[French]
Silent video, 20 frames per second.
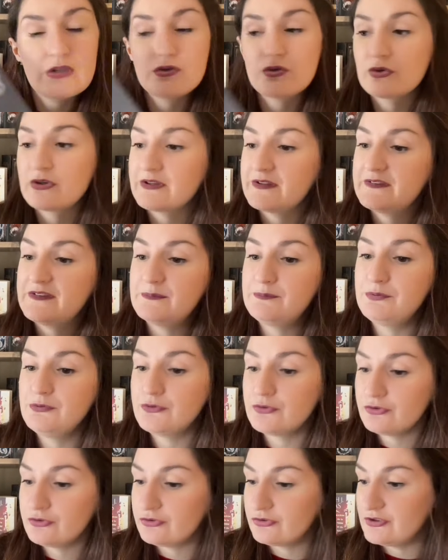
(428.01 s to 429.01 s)
Donc c'est
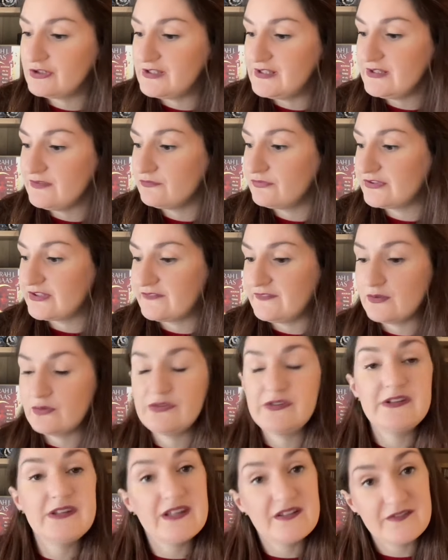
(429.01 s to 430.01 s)
plutôt joli. Vous avez
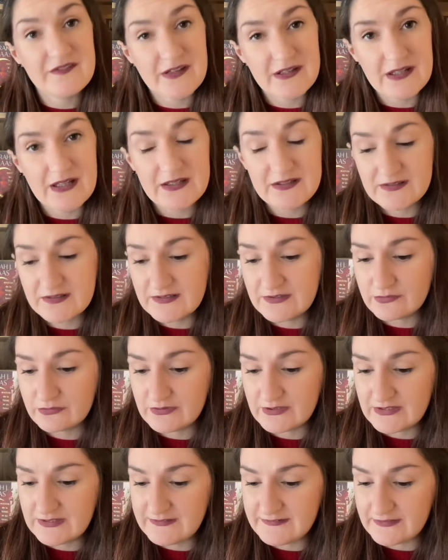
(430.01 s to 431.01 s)
aussi des fanarts qui
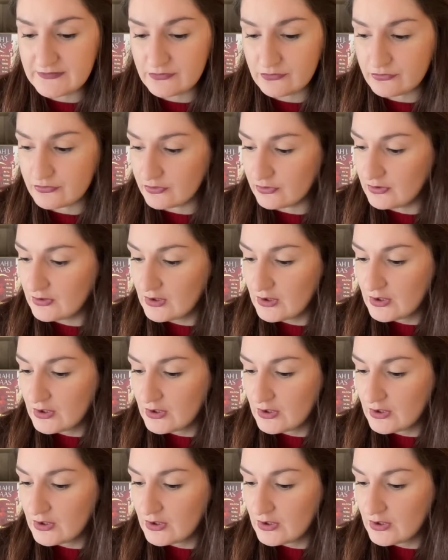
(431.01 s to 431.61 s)
sont glissés dedans